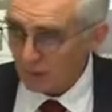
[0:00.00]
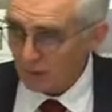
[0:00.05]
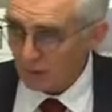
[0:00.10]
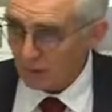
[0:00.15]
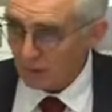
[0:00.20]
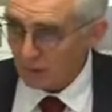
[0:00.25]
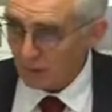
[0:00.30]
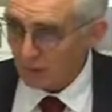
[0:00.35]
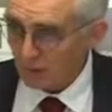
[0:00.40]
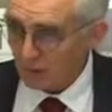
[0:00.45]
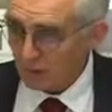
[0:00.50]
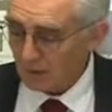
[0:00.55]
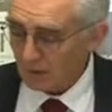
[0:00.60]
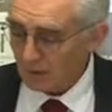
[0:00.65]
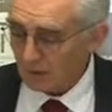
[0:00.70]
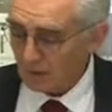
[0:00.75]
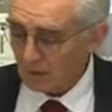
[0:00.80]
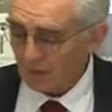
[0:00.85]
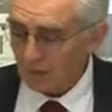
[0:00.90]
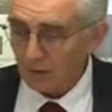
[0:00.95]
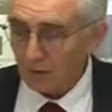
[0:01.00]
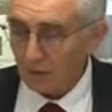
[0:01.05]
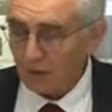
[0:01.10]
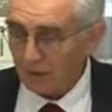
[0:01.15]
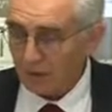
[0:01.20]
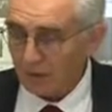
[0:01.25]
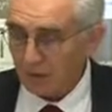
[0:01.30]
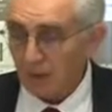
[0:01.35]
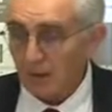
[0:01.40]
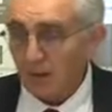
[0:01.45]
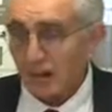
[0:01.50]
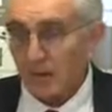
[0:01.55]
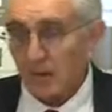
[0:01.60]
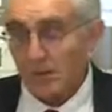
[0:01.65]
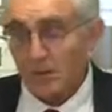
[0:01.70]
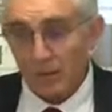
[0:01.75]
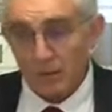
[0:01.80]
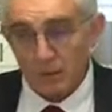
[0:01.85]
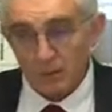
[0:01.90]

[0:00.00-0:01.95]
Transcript: internacionales y nacionales, que,